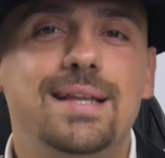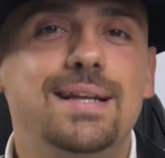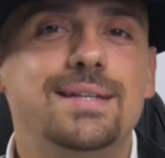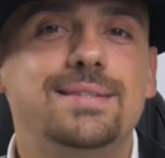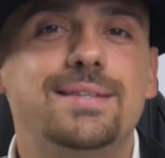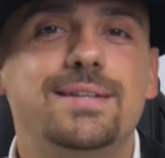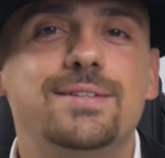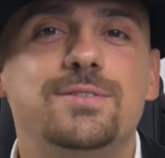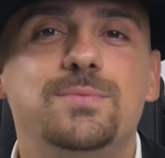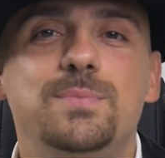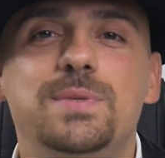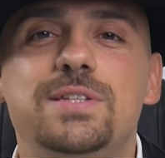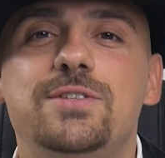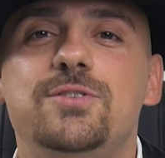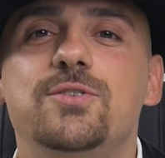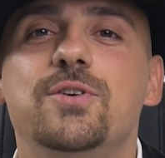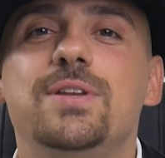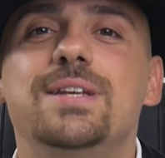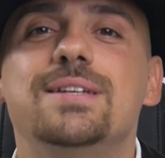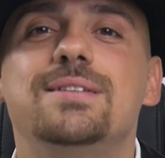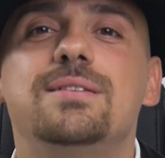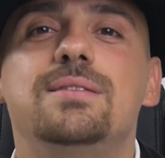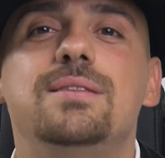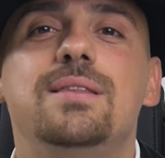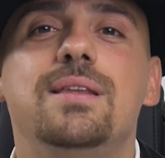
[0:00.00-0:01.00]
nella
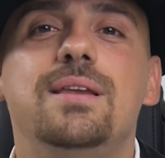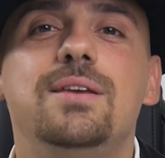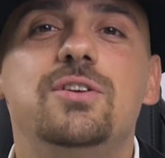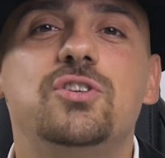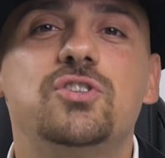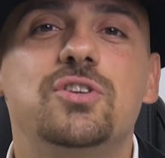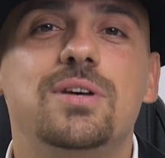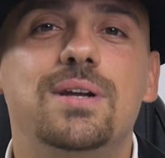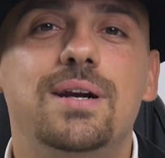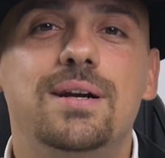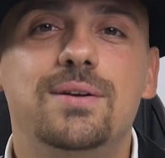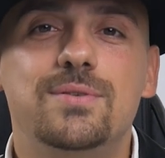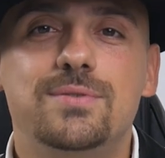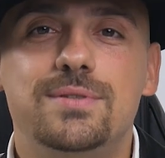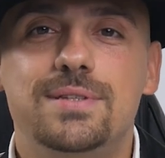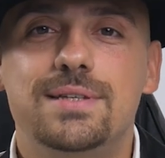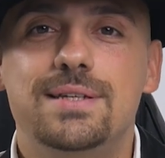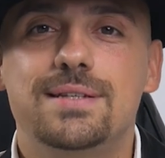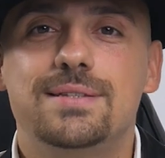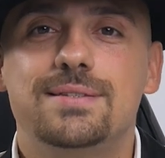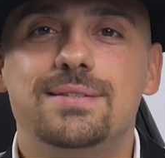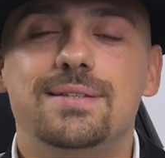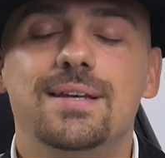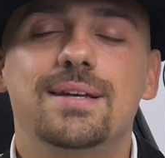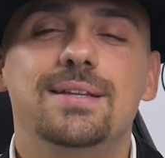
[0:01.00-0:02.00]
trasmissione Striscia la
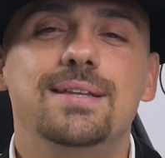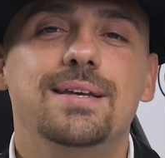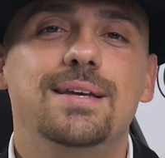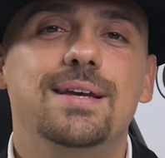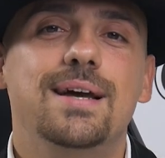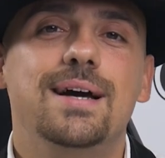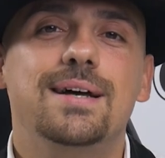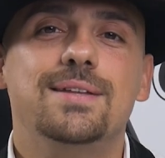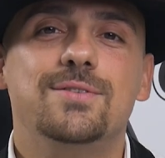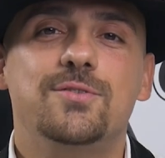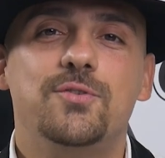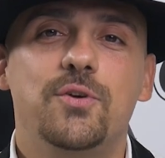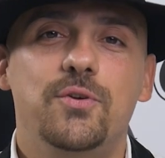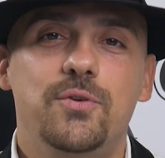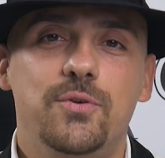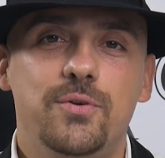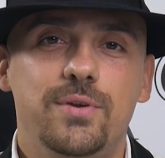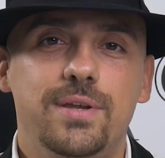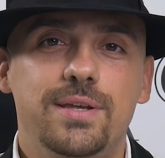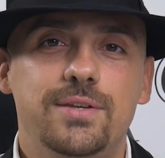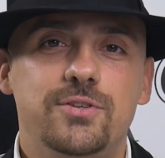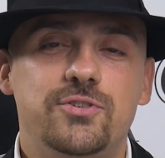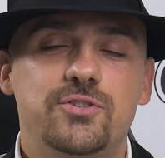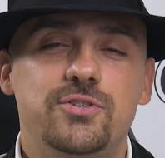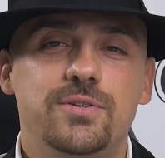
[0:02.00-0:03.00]
notizia di
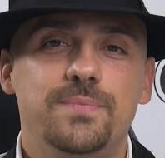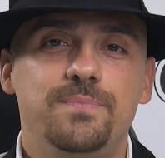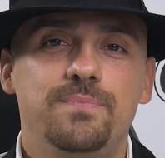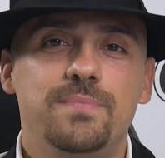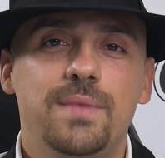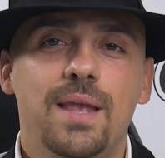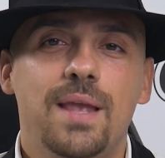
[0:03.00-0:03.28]
Antonio Ricci.